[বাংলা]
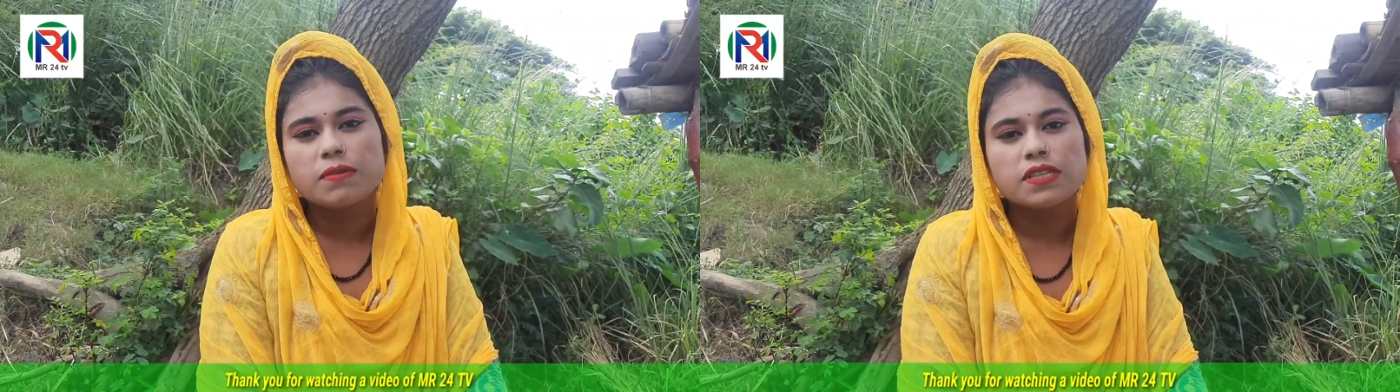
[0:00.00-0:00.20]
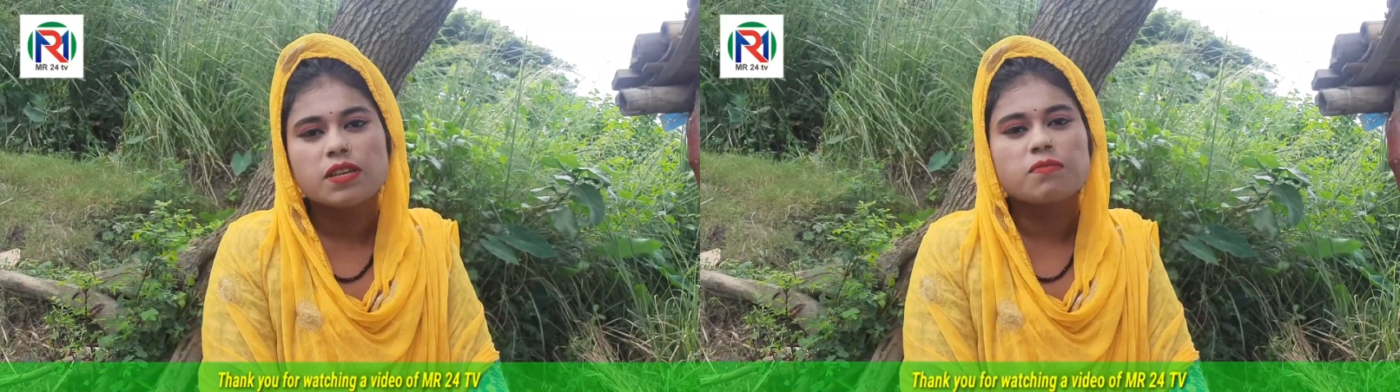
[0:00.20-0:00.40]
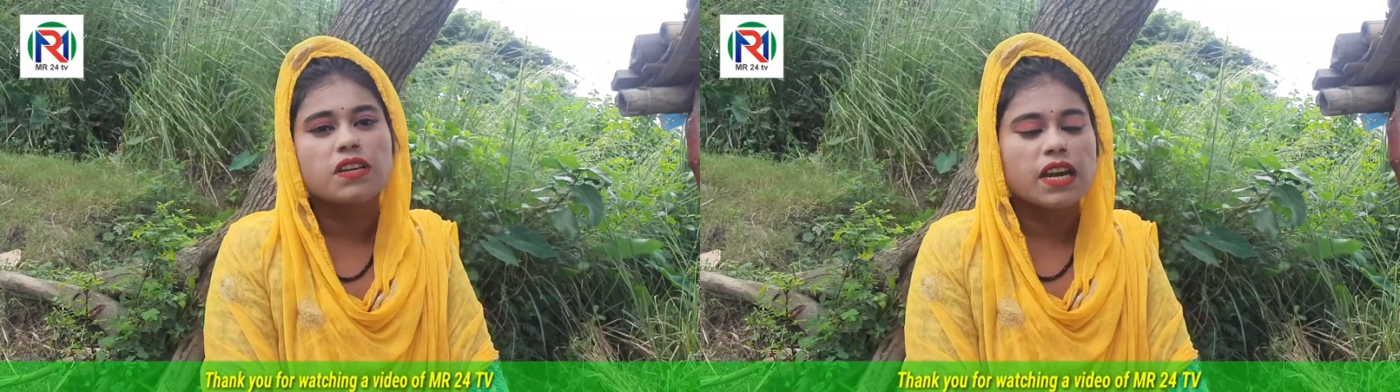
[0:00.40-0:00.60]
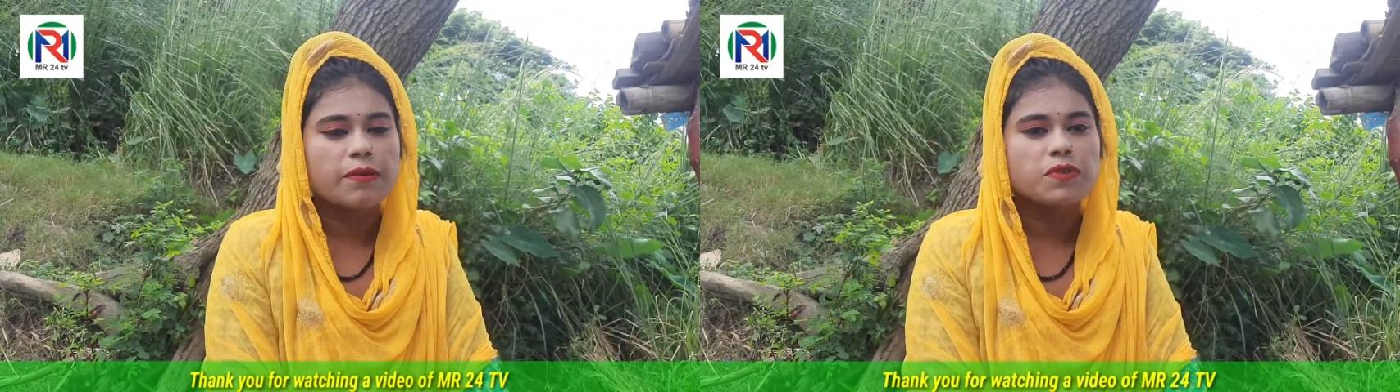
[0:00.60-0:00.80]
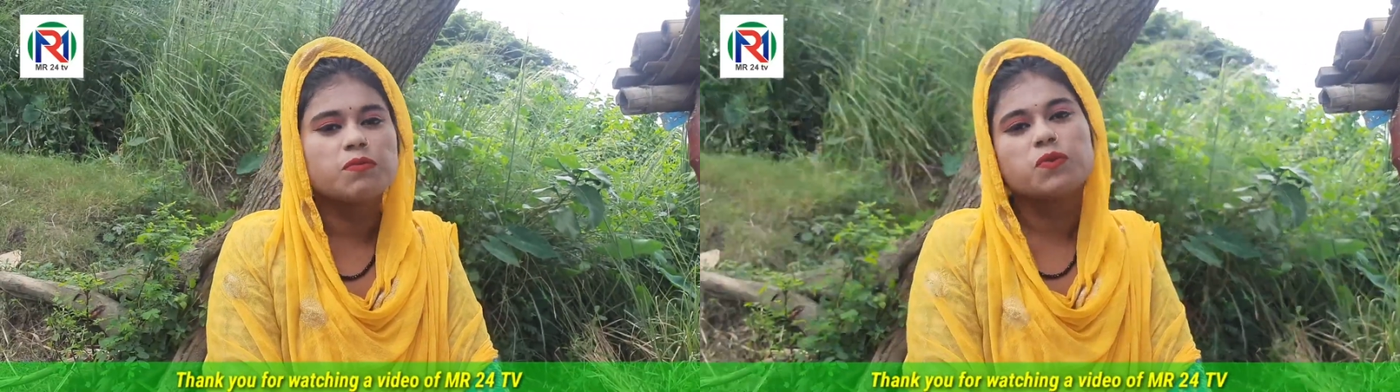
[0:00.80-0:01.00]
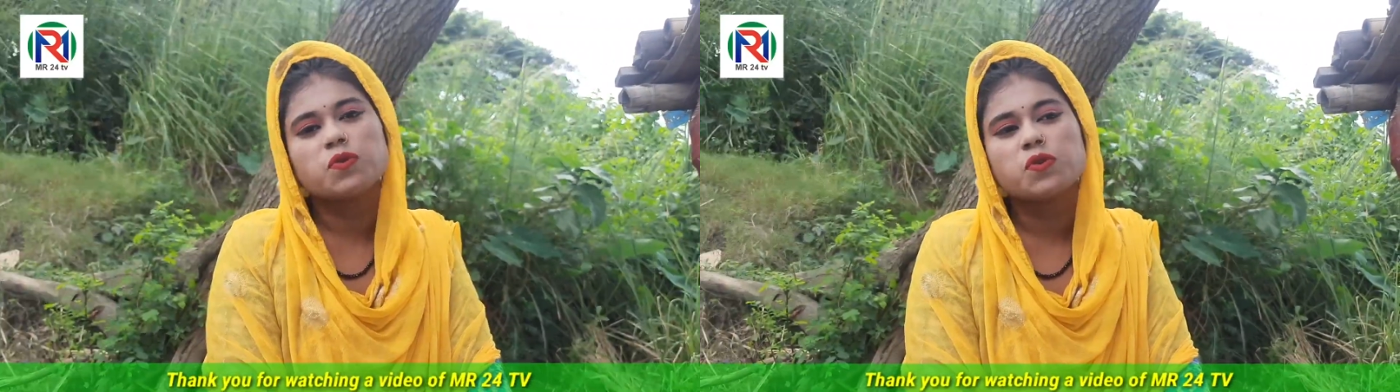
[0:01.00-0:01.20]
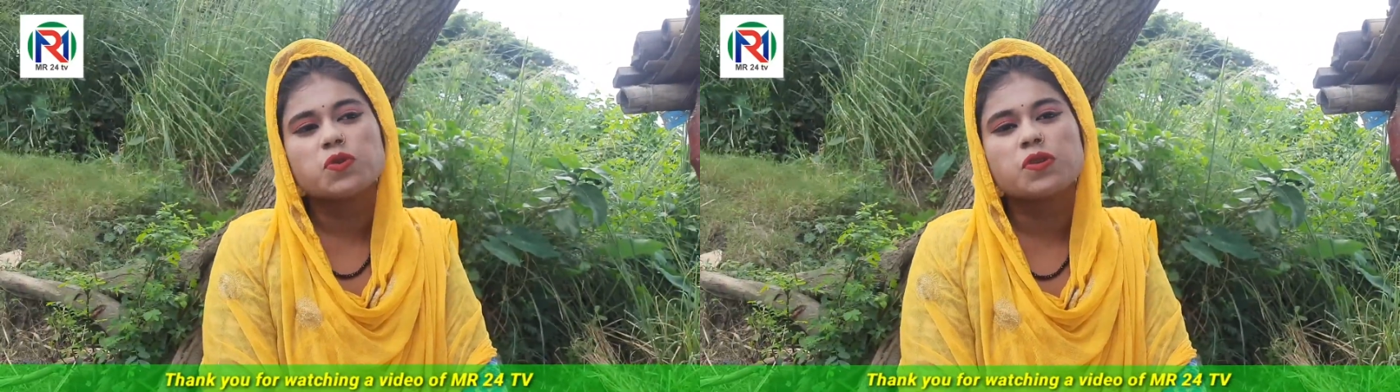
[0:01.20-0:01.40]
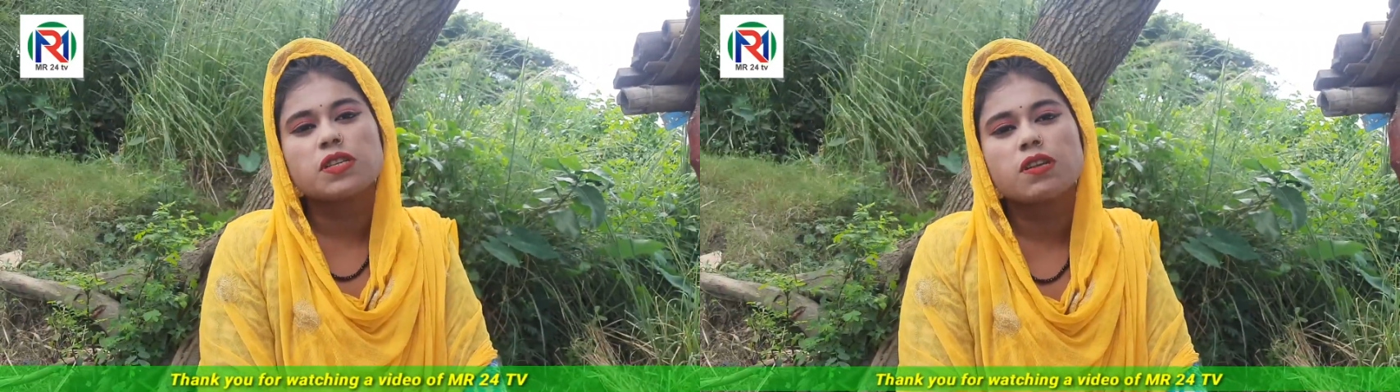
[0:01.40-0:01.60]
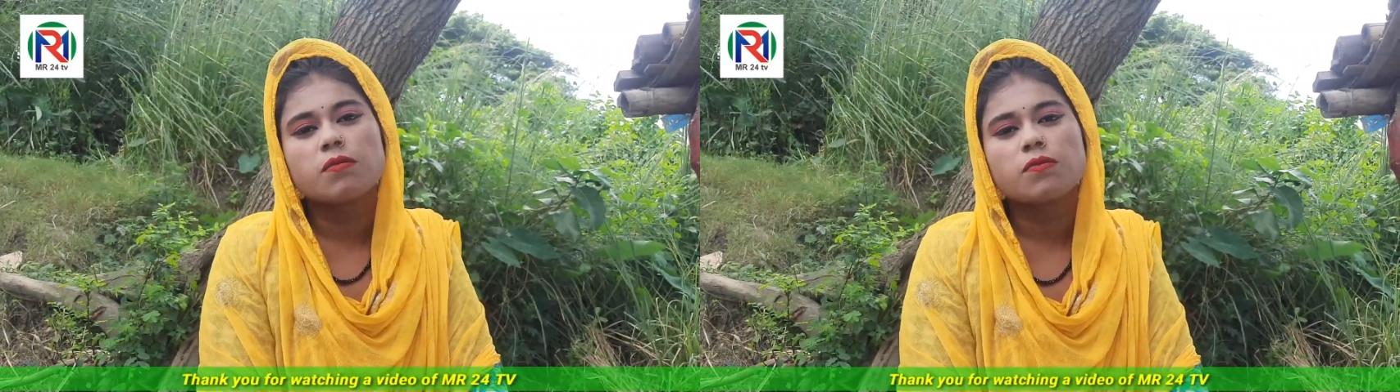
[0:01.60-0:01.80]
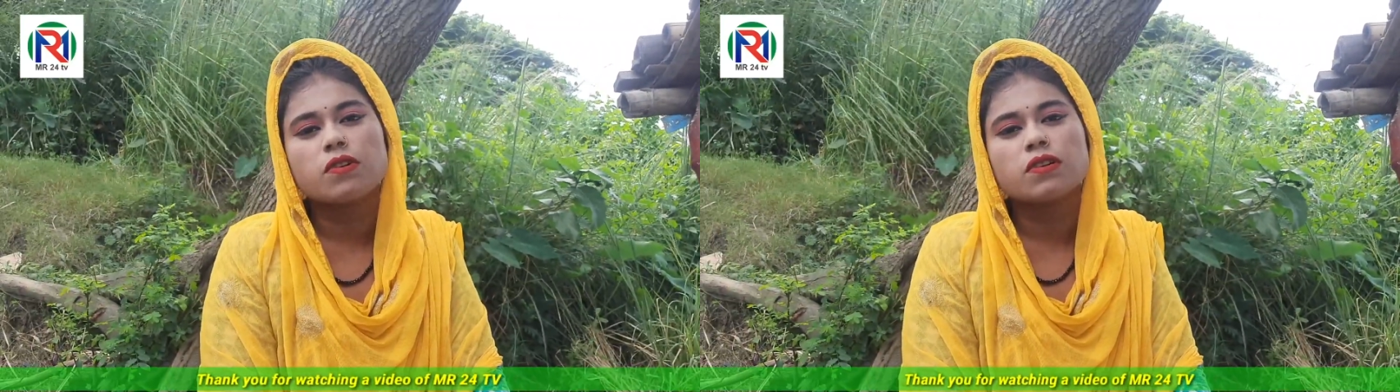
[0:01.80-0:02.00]
আছে আমার লাইফ জীবন নষ্ট হয়ে
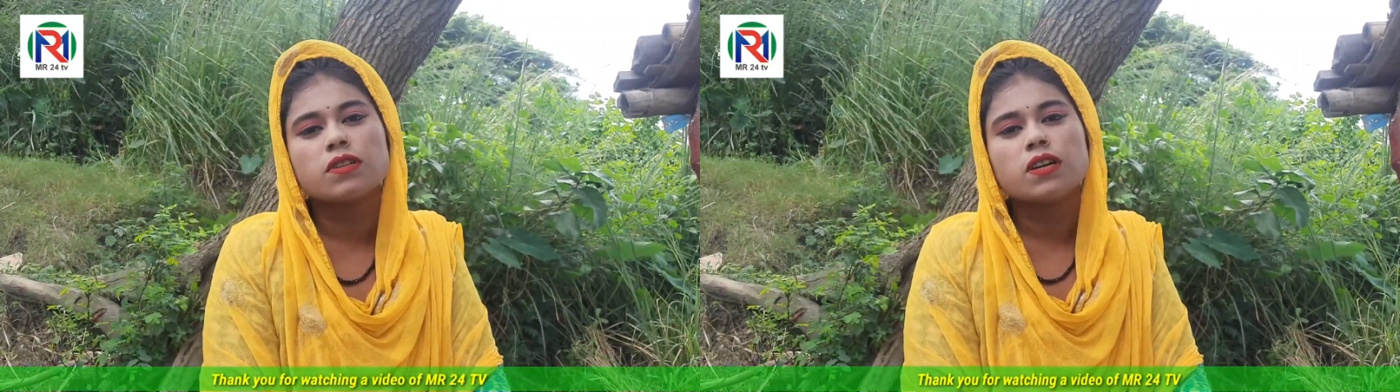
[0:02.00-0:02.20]
যাইব গা